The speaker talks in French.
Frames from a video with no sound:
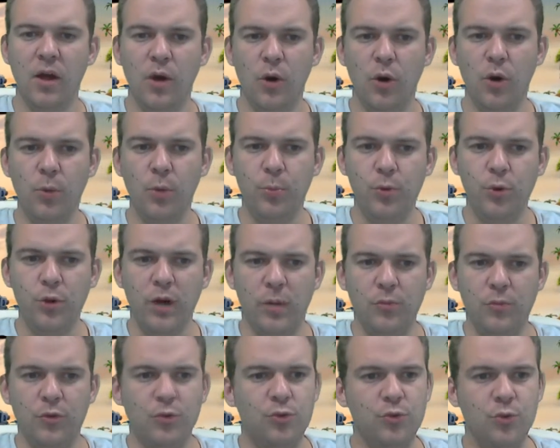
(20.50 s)
Au
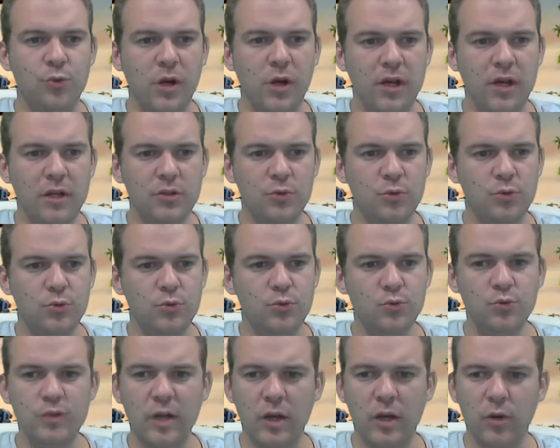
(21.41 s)
programme ce soir, donc
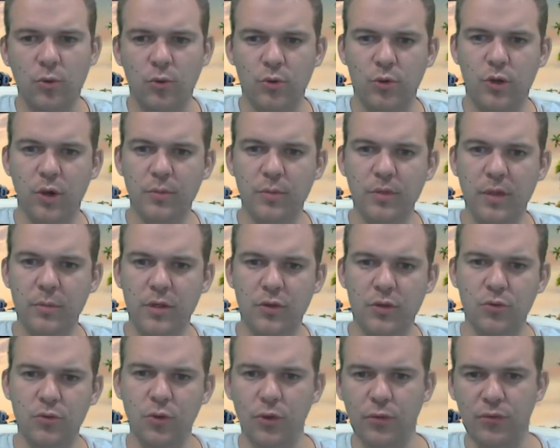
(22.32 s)
nous allons comme
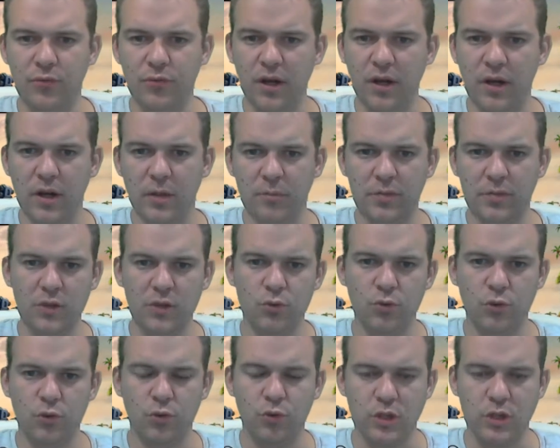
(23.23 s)
d'habitude faire un petit
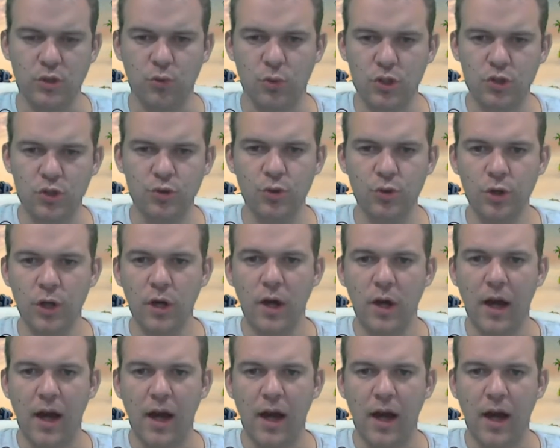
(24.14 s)
tour sur les trois jeux,